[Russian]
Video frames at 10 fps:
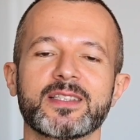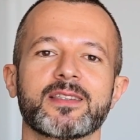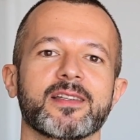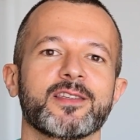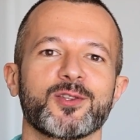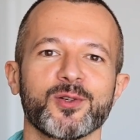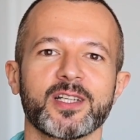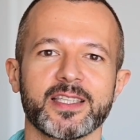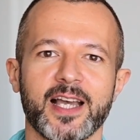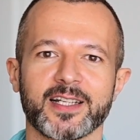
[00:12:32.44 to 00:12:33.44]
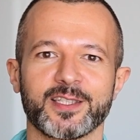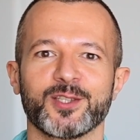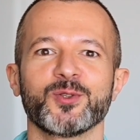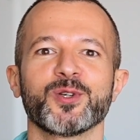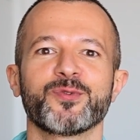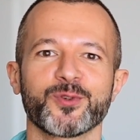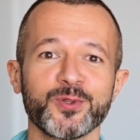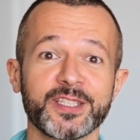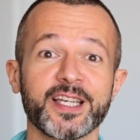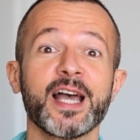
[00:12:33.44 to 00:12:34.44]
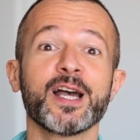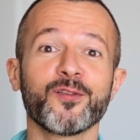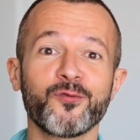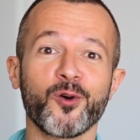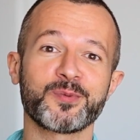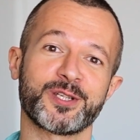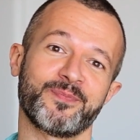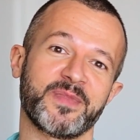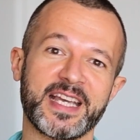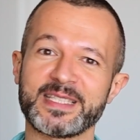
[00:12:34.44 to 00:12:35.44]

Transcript: быть не только ягоды, но и фрукты. В общем,